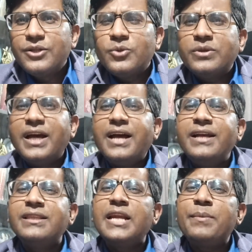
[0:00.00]
तो क्या
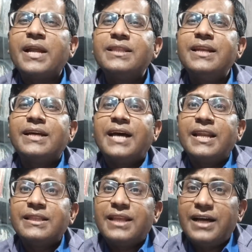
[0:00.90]
इतना बड़ा दिल
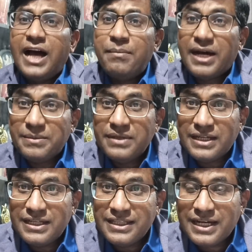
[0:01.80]
अदालत आम आदमी के
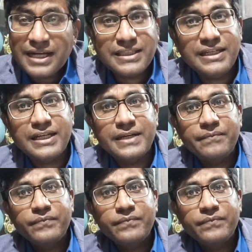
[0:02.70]
लिए दिखाती है